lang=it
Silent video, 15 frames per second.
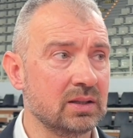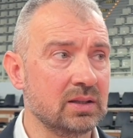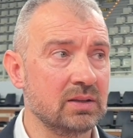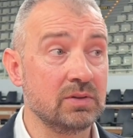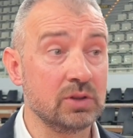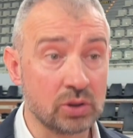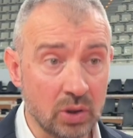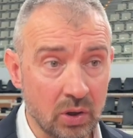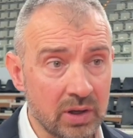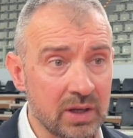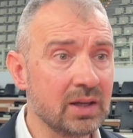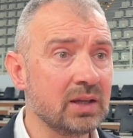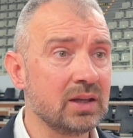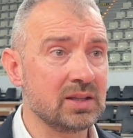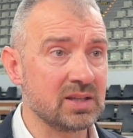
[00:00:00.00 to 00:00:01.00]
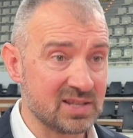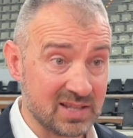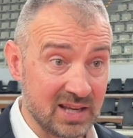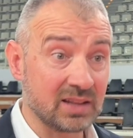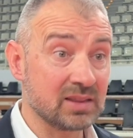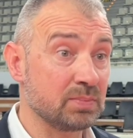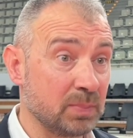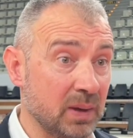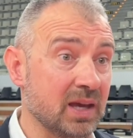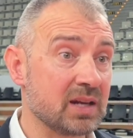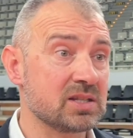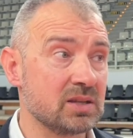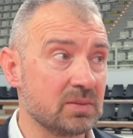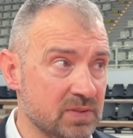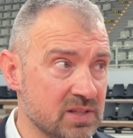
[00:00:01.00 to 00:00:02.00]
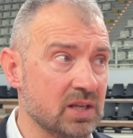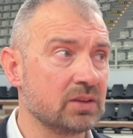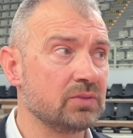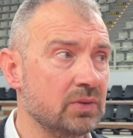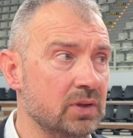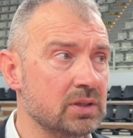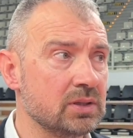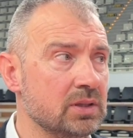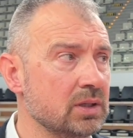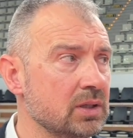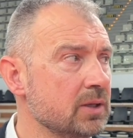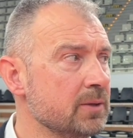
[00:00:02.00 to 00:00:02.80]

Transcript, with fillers: di, vittorie, di set persi, set vinti